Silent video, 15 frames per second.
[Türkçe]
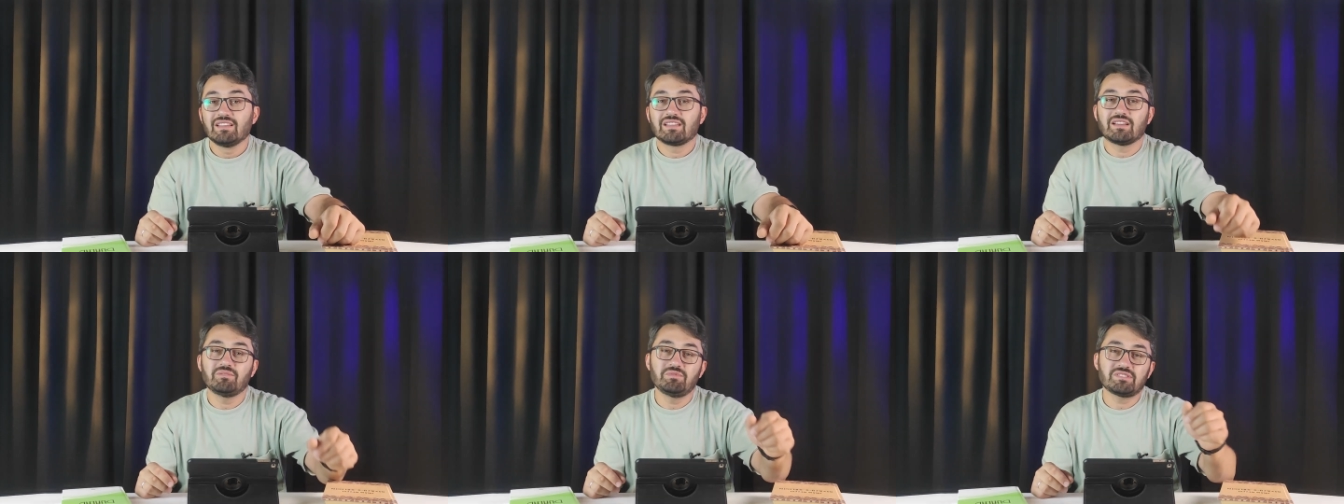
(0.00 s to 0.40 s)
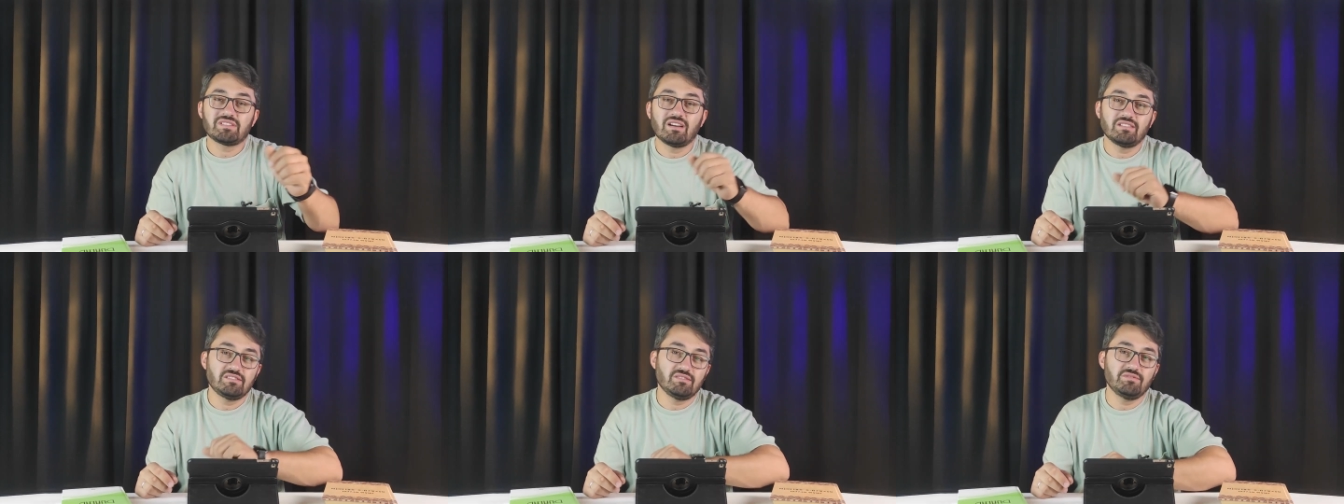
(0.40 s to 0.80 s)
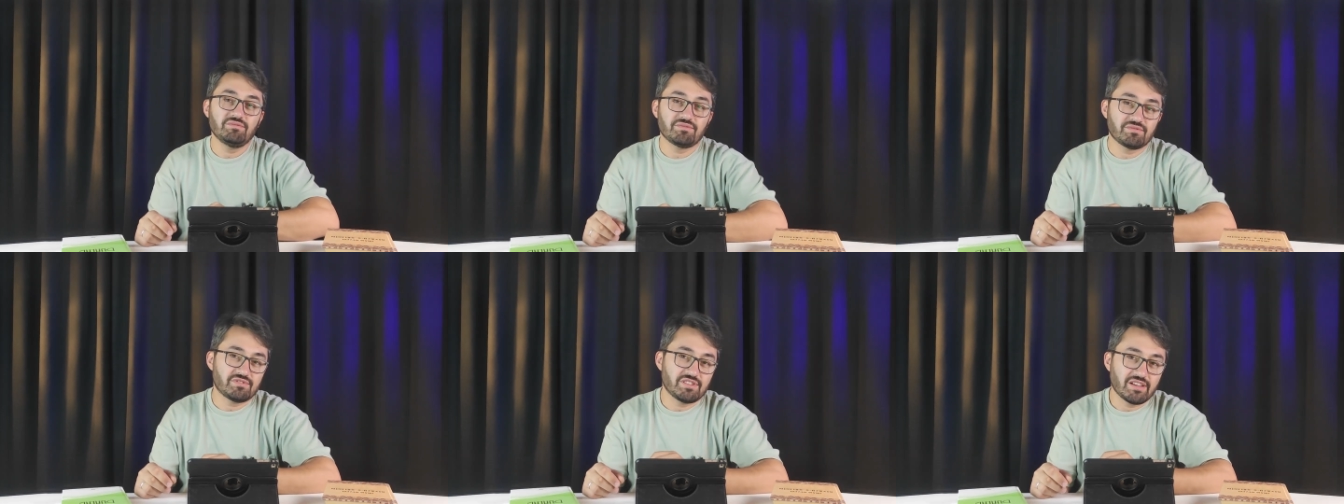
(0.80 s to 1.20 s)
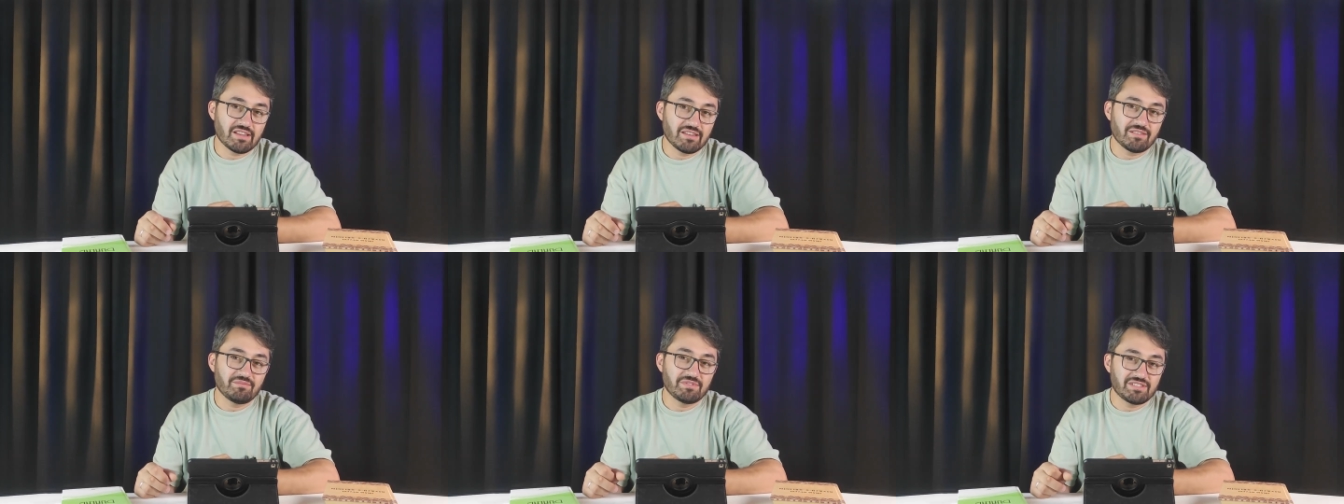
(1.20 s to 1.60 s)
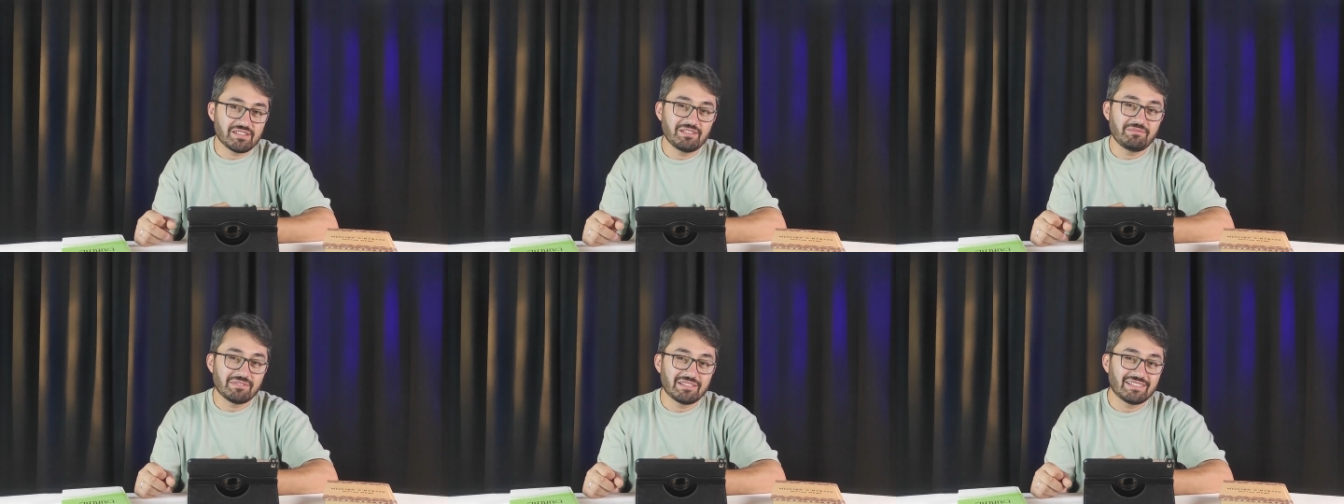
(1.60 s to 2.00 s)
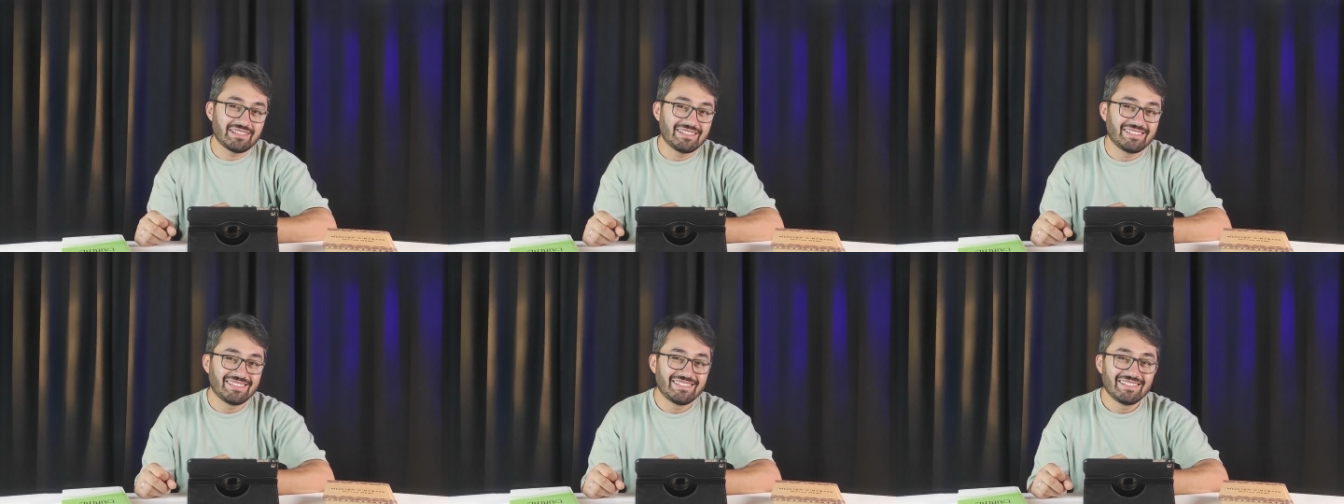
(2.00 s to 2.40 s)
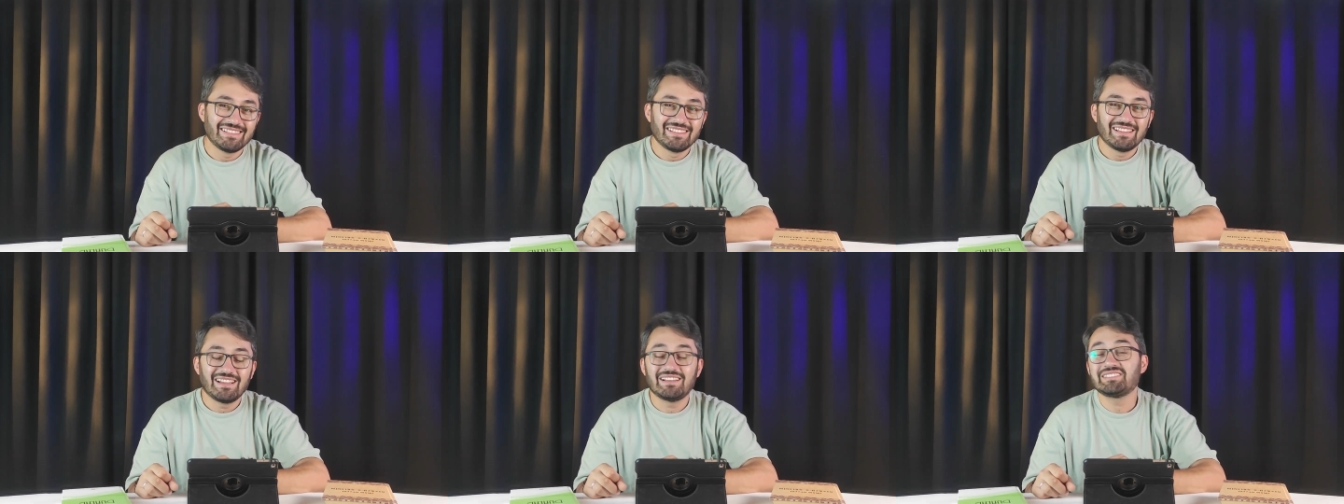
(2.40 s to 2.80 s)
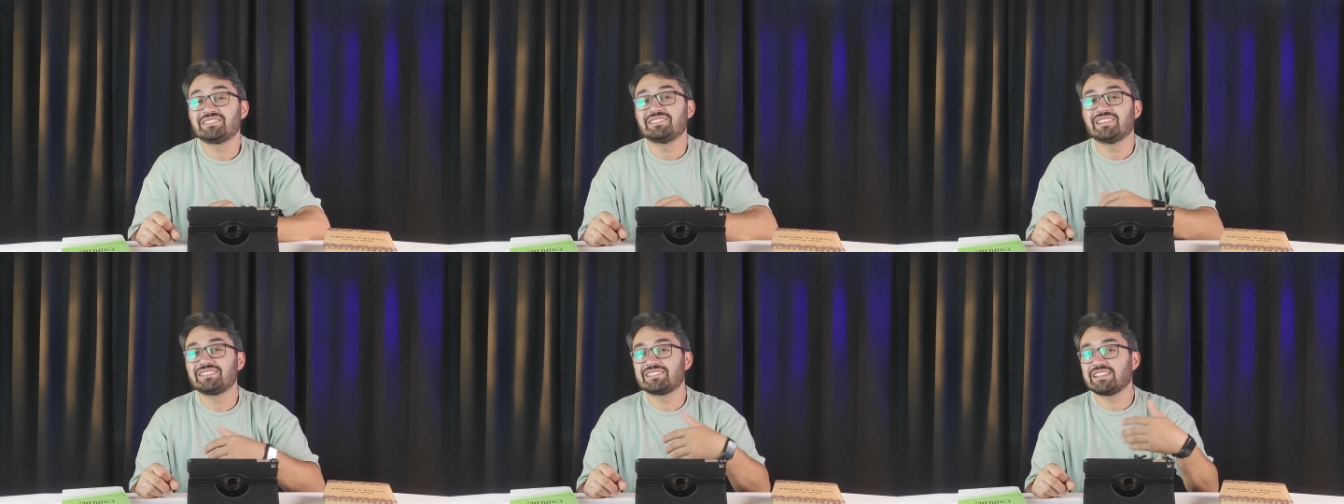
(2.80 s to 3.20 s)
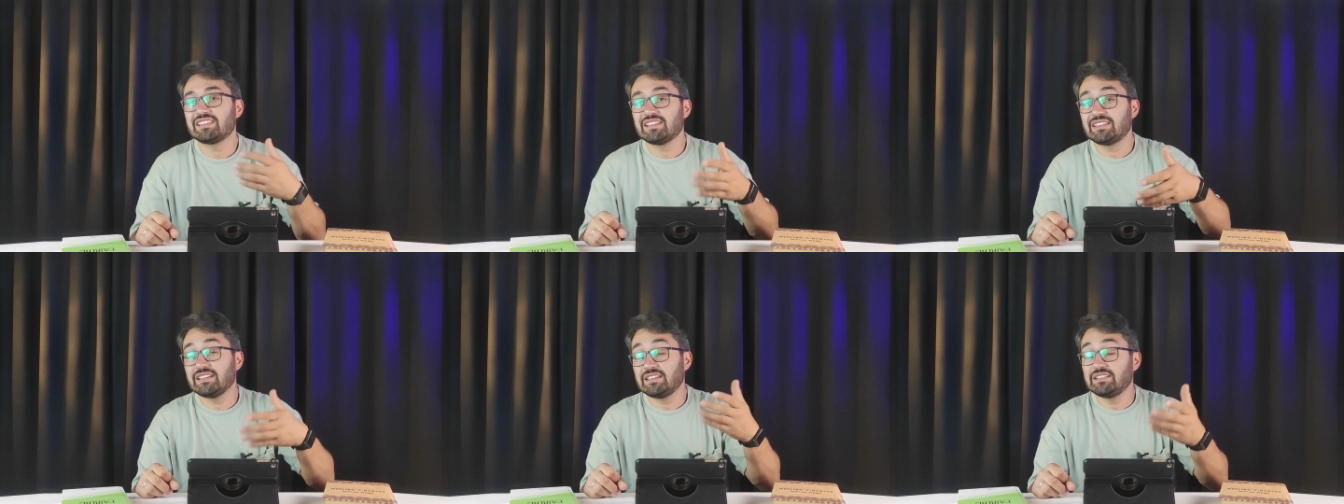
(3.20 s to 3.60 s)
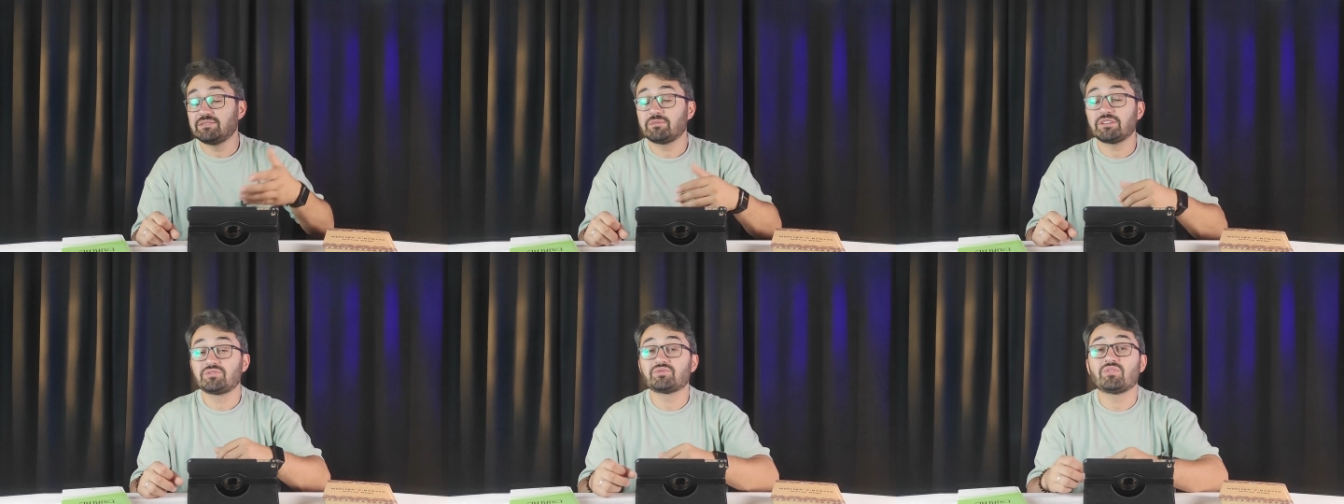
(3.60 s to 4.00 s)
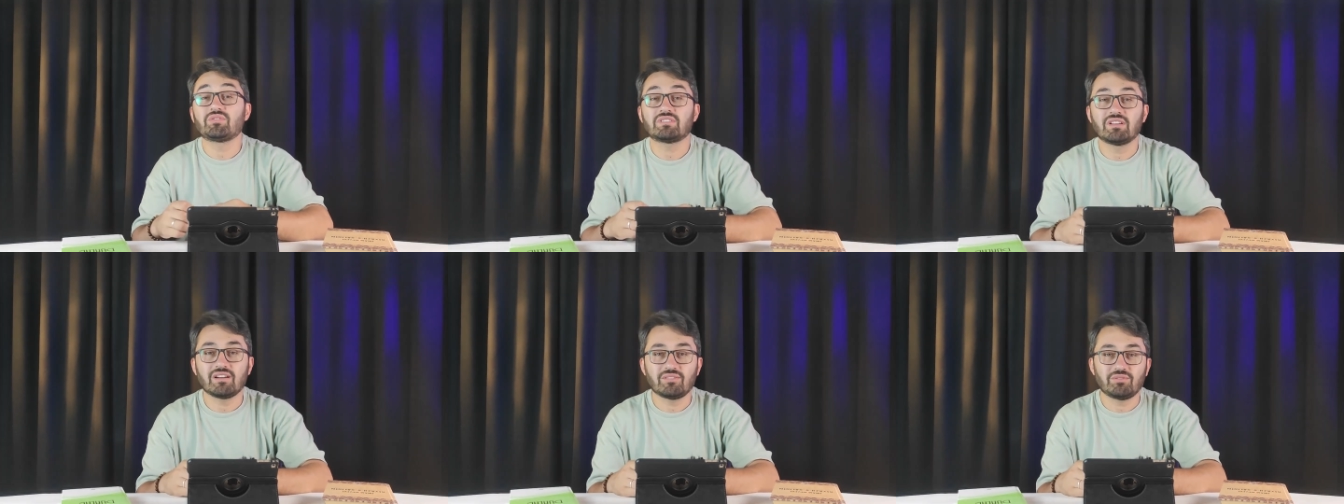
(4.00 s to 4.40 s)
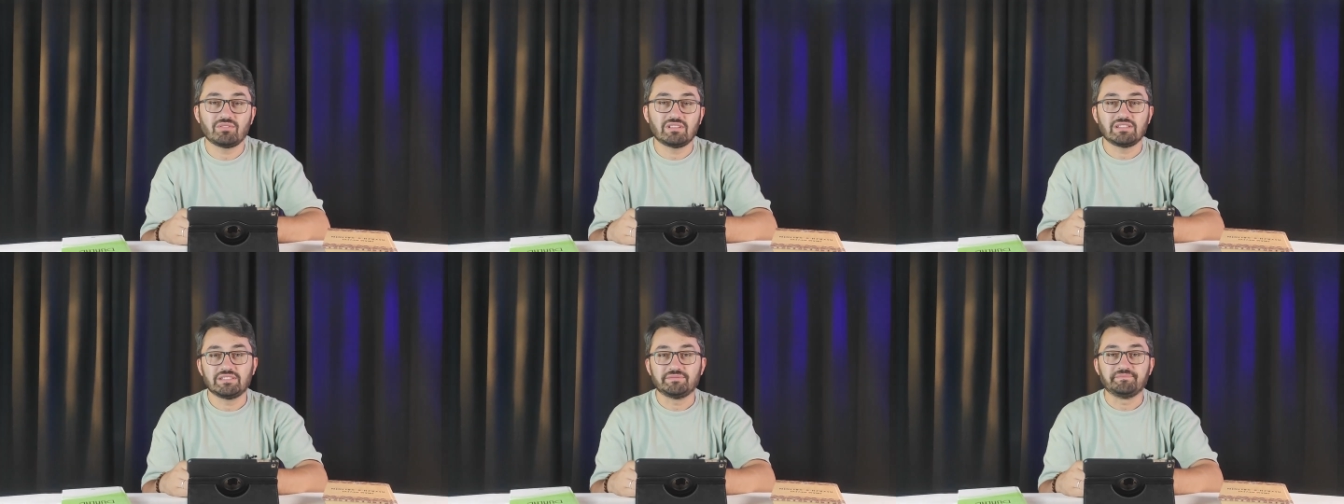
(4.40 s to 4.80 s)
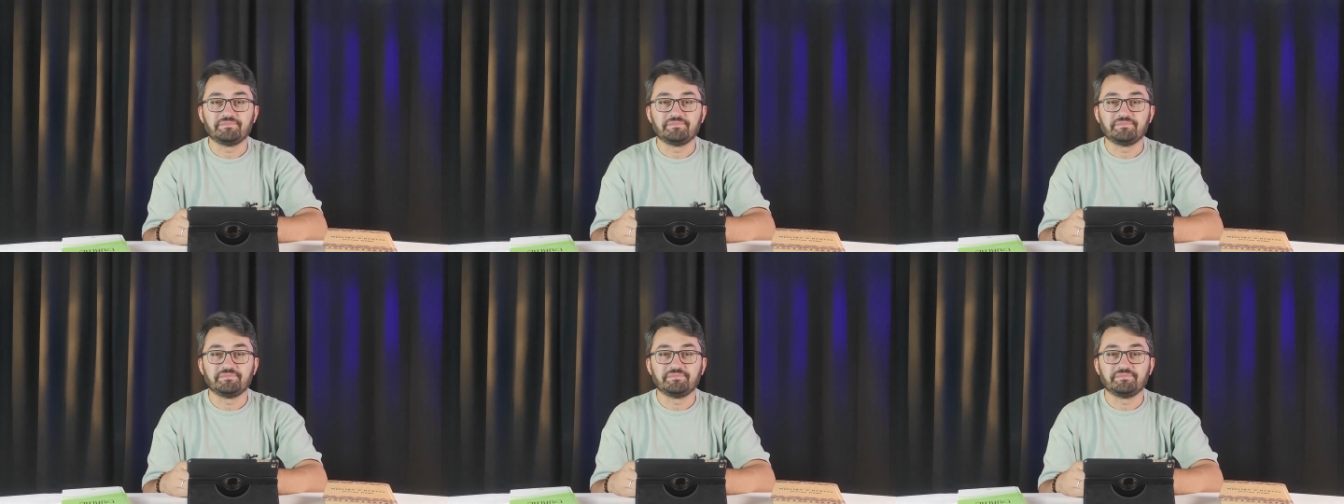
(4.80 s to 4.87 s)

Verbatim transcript: Yani biz kaşınıyoruz cehennem için ama aslında cennete girmek çok daha kolay.